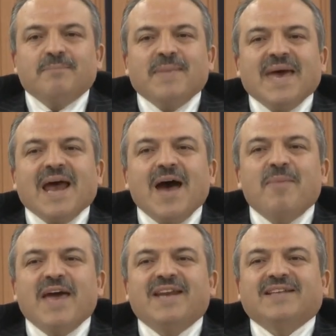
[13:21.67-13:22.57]

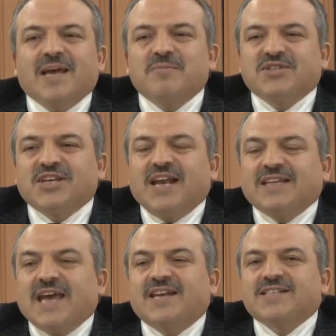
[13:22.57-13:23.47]
beraber temsil
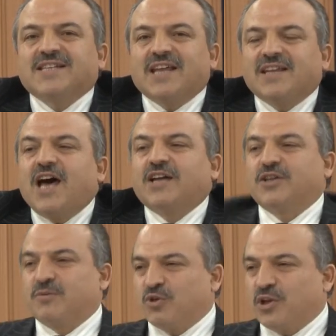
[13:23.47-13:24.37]
eden
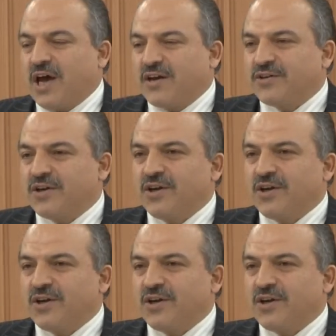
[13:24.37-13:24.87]
insanlardır bunlar.